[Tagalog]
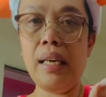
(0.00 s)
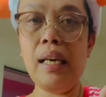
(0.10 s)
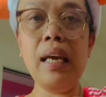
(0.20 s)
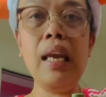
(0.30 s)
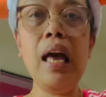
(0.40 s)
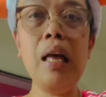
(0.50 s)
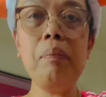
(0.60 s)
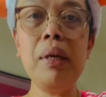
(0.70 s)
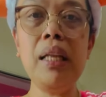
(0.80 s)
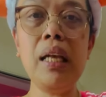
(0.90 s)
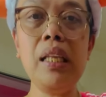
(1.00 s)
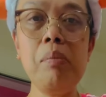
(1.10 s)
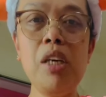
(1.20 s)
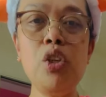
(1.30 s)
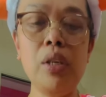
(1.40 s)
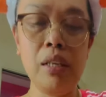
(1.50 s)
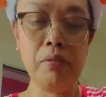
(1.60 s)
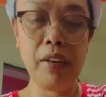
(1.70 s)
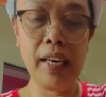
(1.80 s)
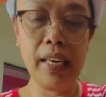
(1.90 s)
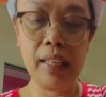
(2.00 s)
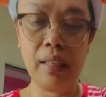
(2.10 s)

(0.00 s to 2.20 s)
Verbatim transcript: Kailangan pa nating medyo i-refine.